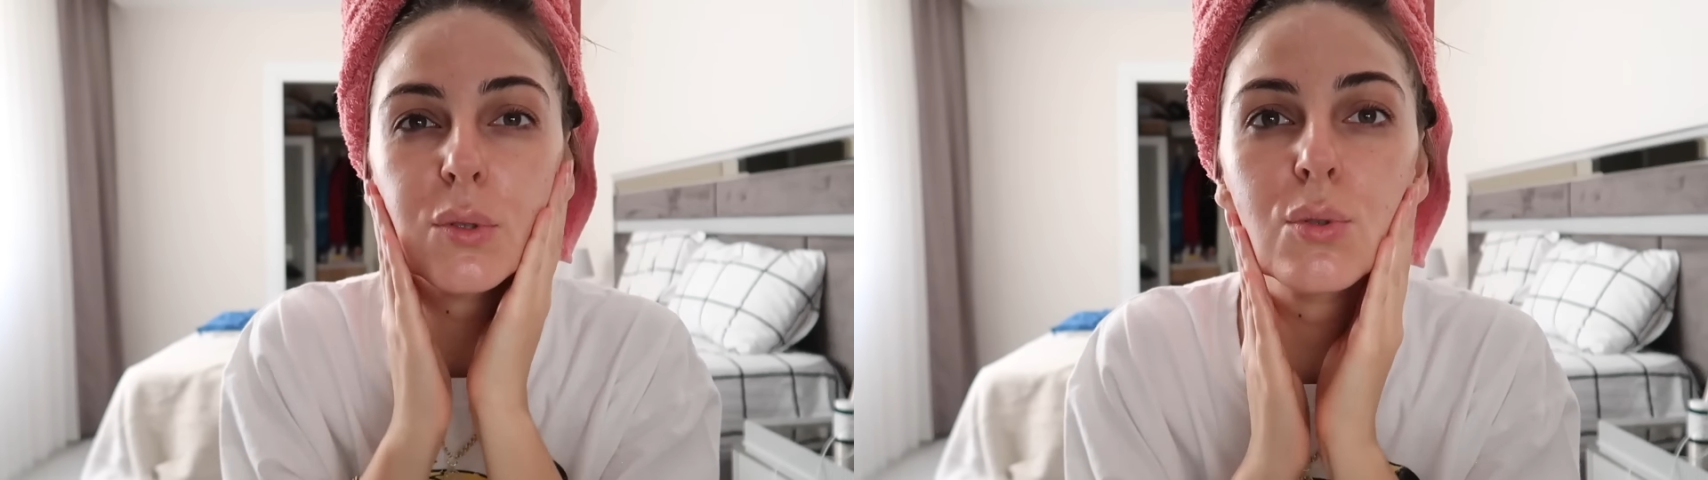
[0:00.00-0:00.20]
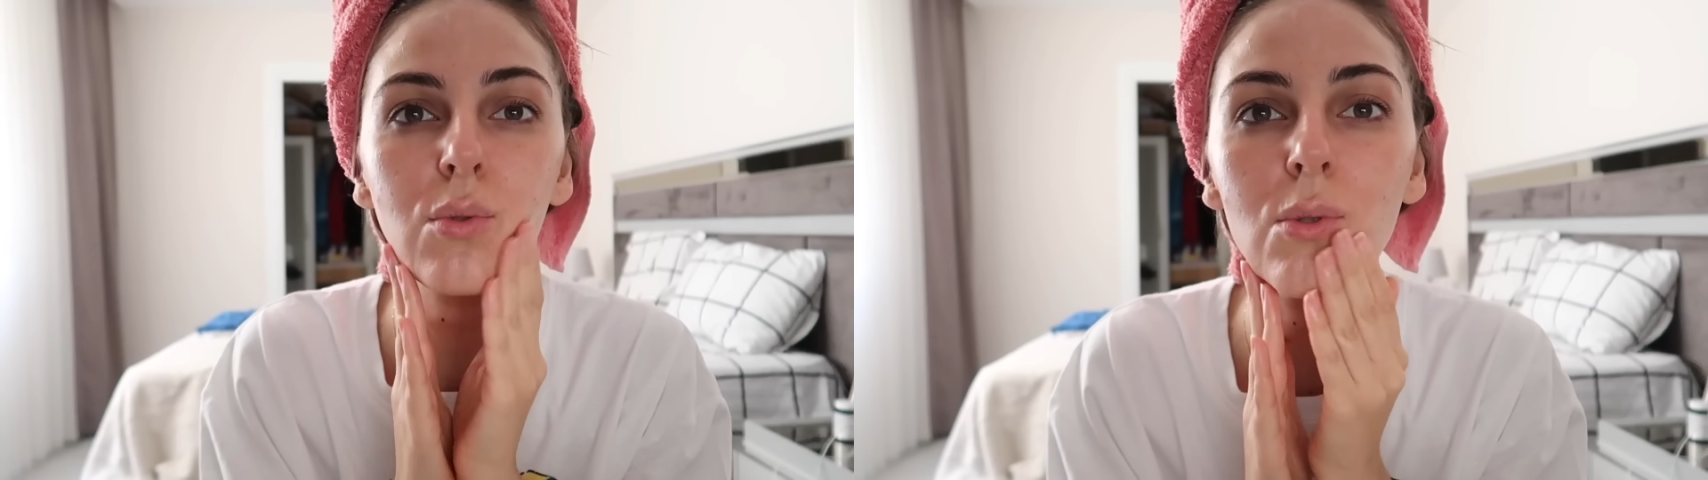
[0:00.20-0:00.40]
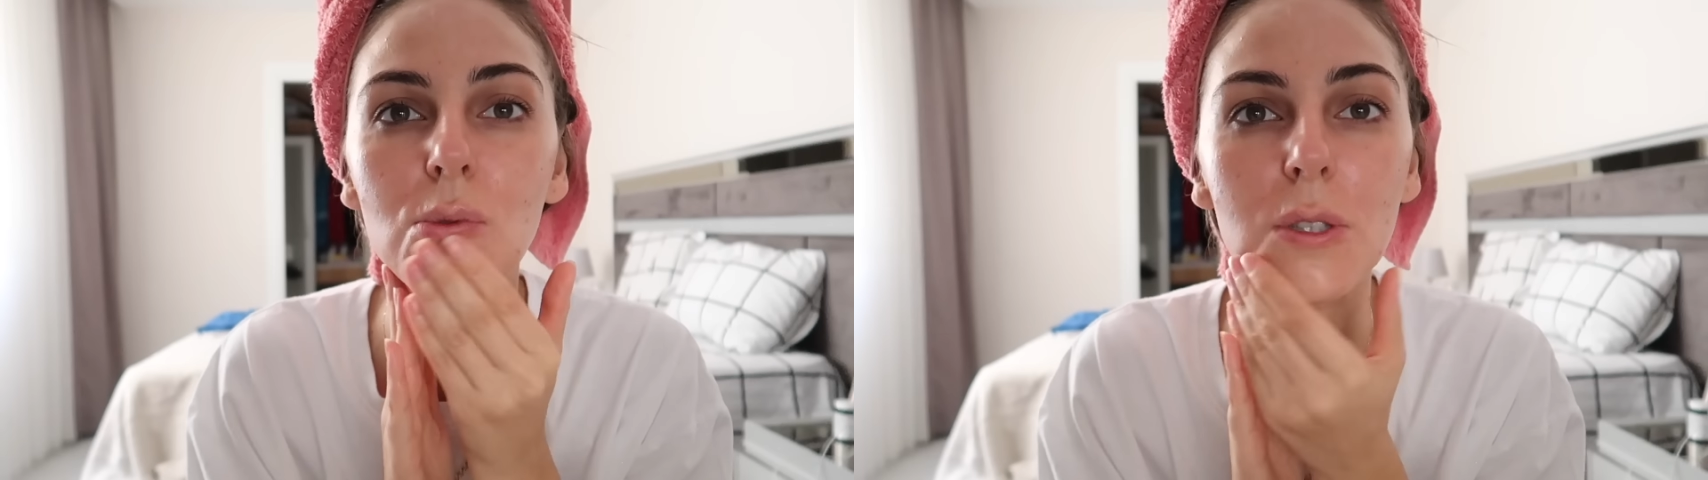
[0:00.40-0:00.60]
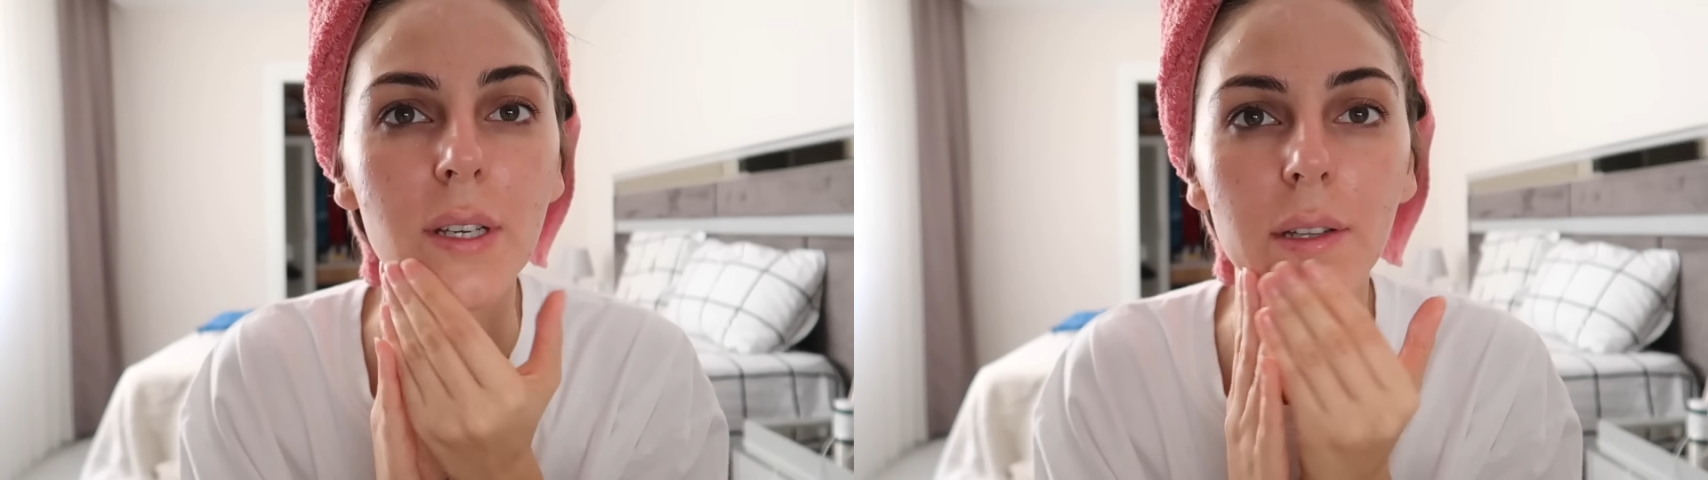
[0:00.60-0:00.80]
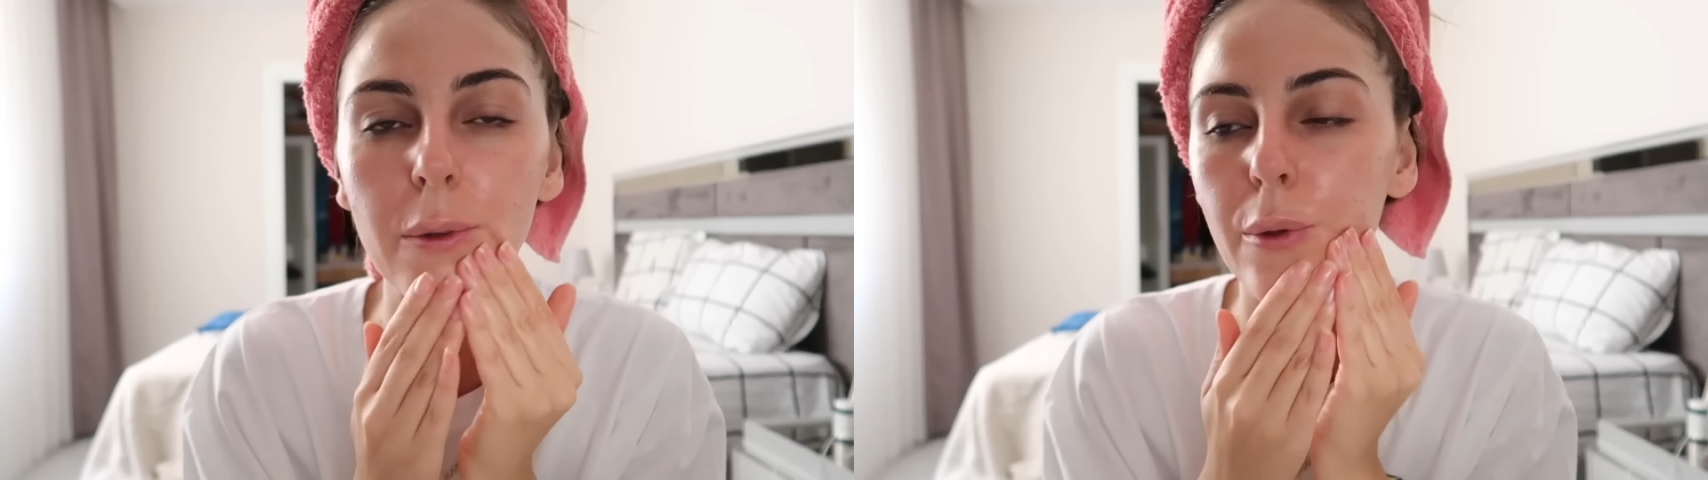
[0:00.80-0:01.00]
bütün yüze
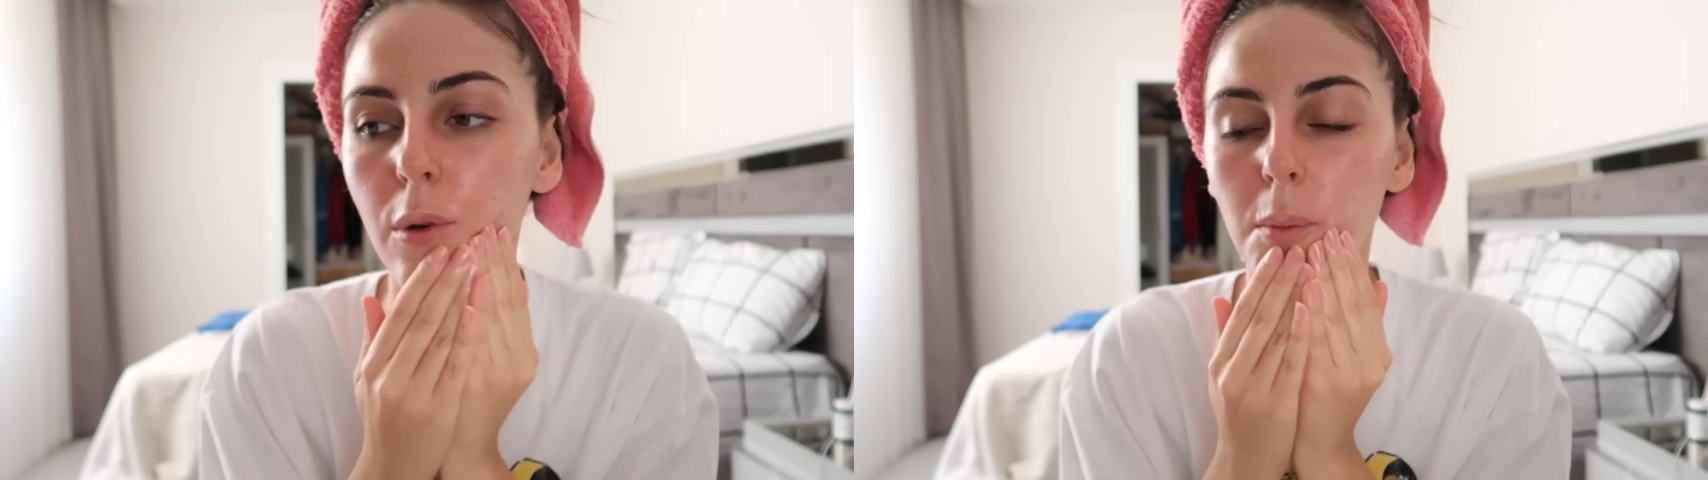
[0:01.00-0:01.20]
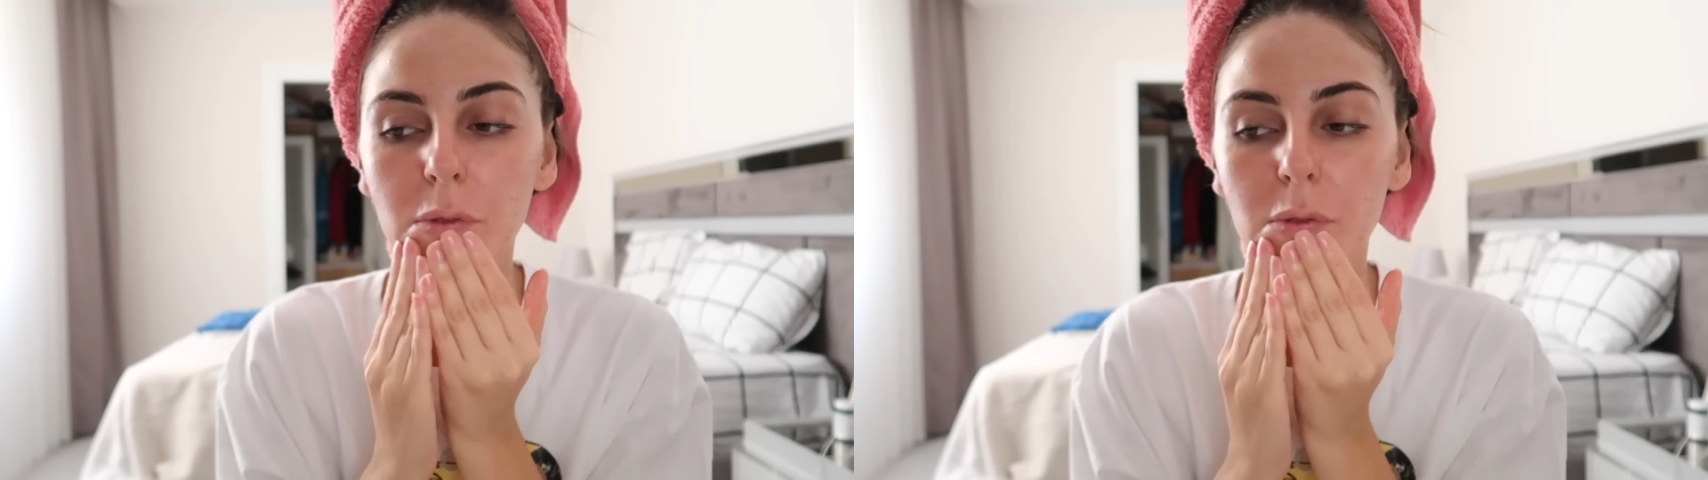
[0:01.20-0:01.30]
yetiyor.